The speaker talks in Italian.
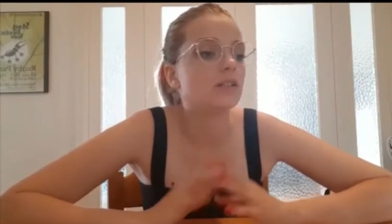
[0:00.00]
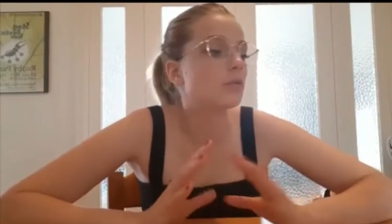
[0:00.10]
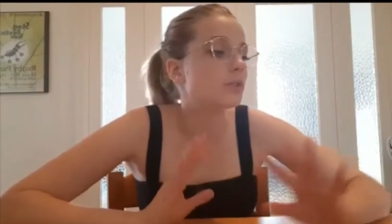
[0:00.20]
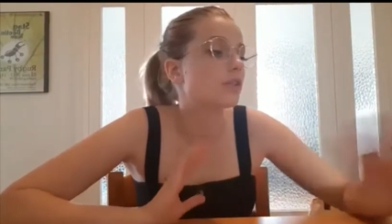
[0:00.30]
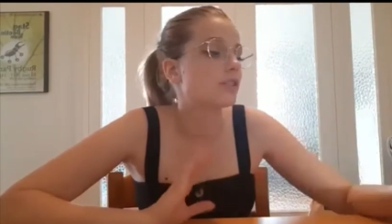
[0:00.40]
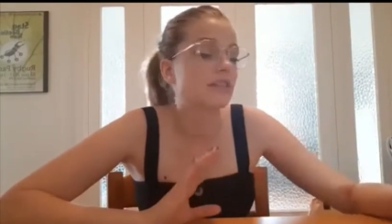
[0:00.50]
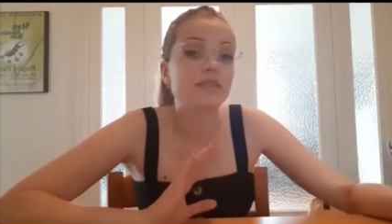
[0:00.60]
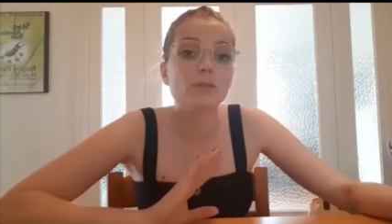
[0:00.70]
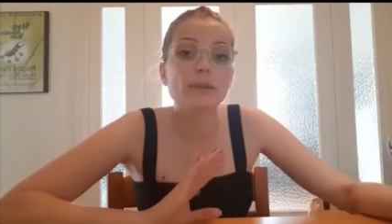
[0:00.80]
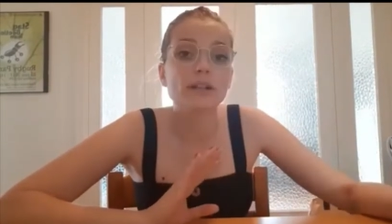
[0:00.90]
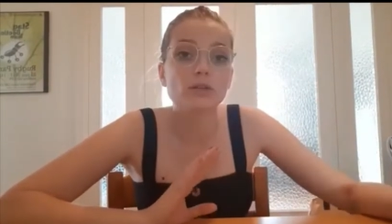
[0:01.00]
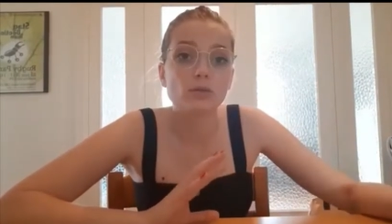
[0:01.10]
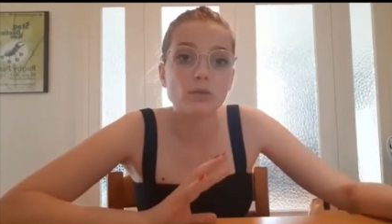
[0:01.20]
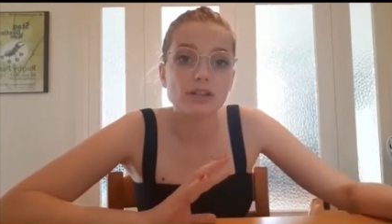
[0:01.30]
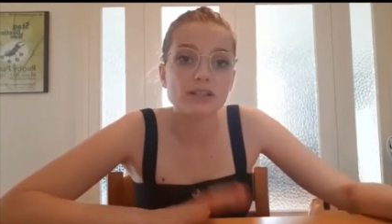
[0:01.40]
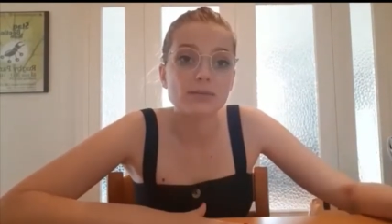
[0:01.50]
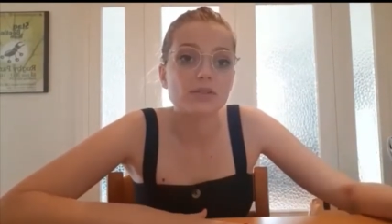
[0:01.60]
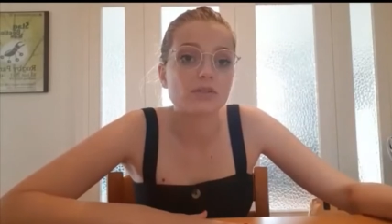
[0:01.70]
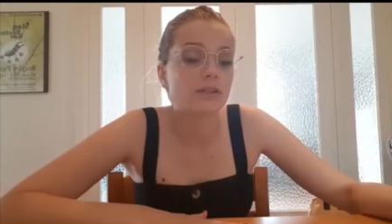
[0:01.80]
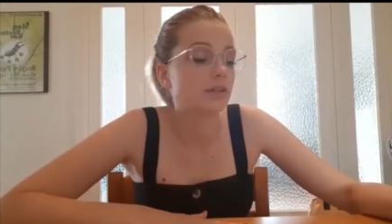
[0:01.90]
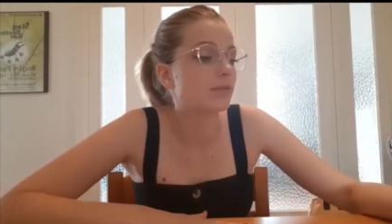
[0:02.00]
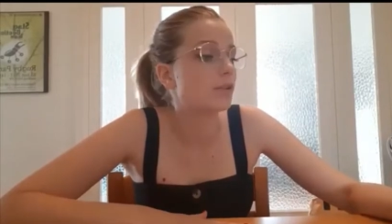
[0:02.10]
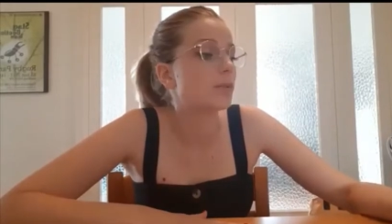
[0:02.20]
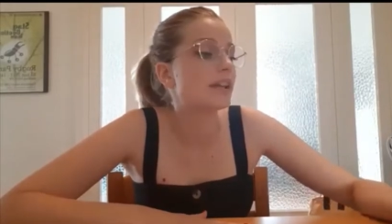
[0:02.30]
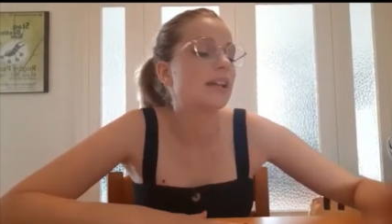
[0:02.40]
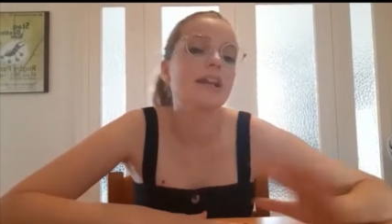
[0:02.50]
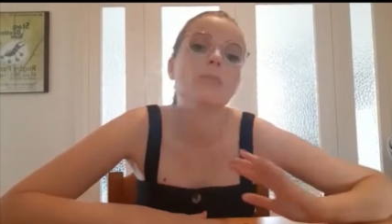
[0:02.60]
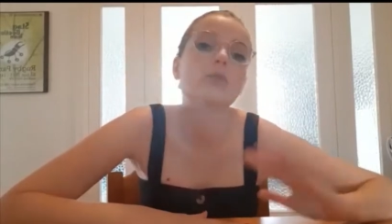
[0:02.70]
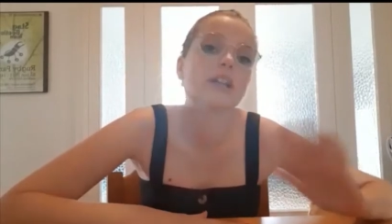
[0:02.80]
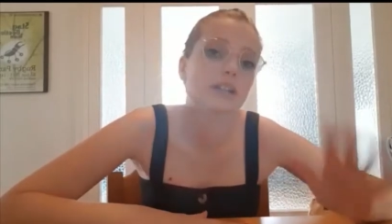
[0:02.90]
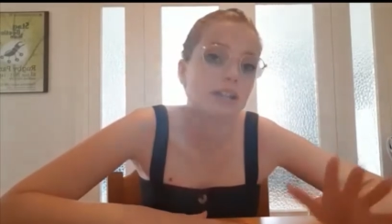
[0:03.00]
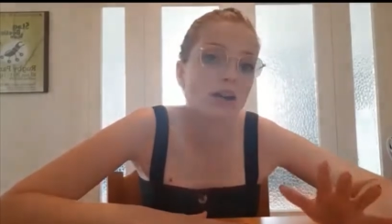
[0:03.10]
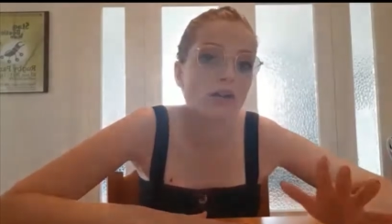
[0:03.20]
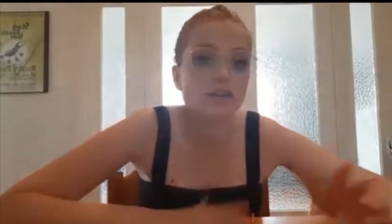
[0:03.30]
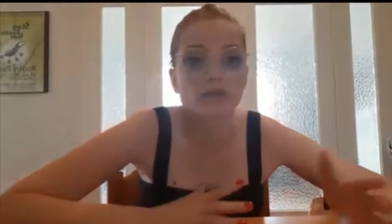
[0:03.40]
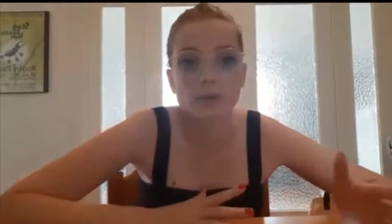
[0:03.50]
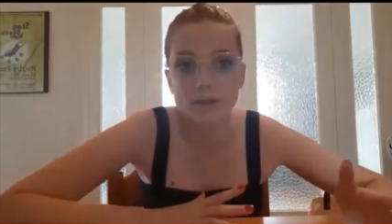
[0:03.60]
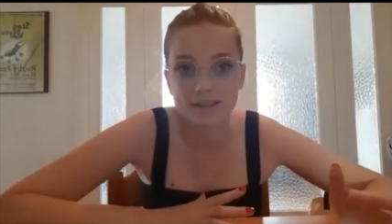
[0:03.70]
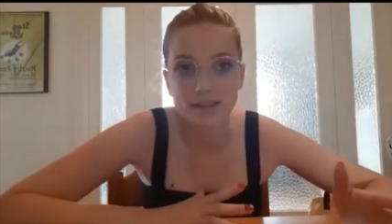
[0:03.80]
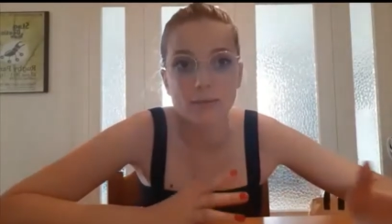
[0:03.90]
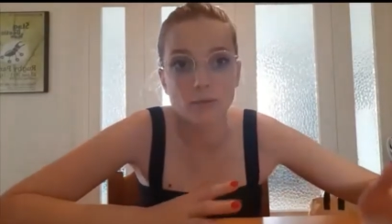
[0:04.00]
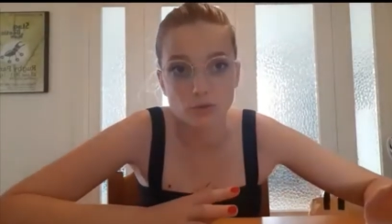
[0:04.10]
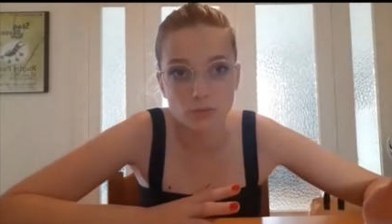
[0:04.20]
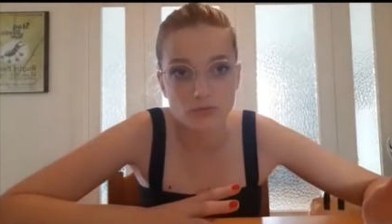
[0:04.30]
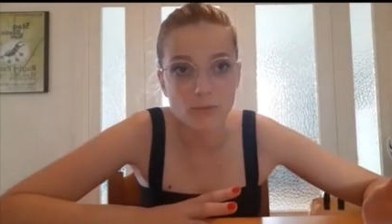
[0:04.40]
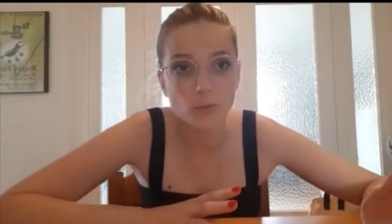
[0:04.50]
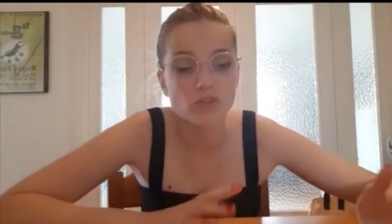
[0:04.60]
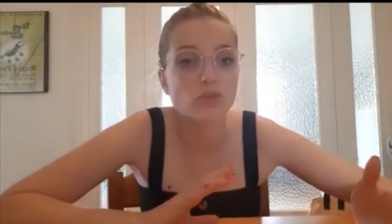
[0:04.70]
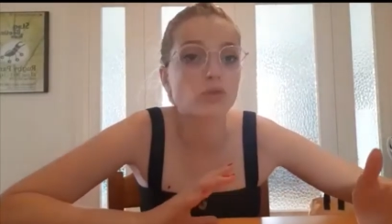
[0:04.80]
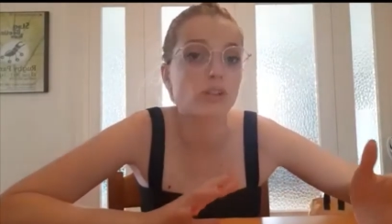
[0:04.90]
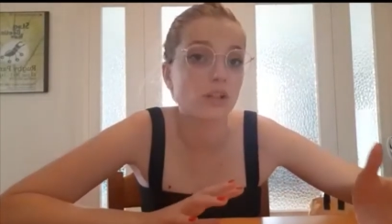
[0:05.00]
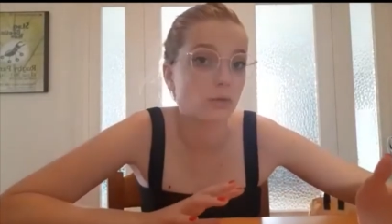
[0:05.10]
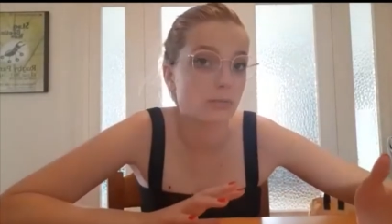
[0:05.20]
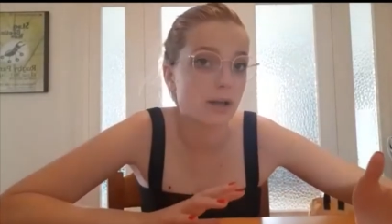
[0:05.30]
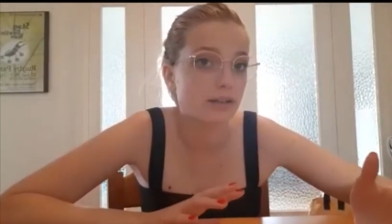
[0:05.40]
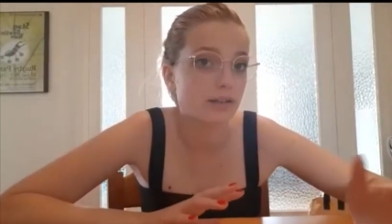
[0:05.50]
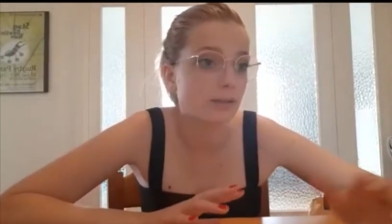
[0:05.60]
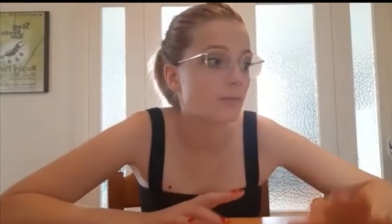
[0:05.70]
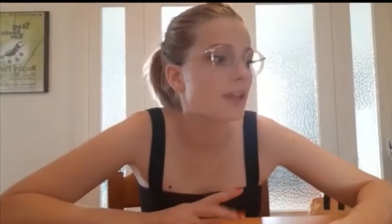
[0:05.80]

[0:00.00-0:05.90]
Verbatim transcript: io mi trovo davvero bene con questi, mi sto trovando davvero bene e poi l'altra cosa ovviamente che è molto più famosa sono le coppette.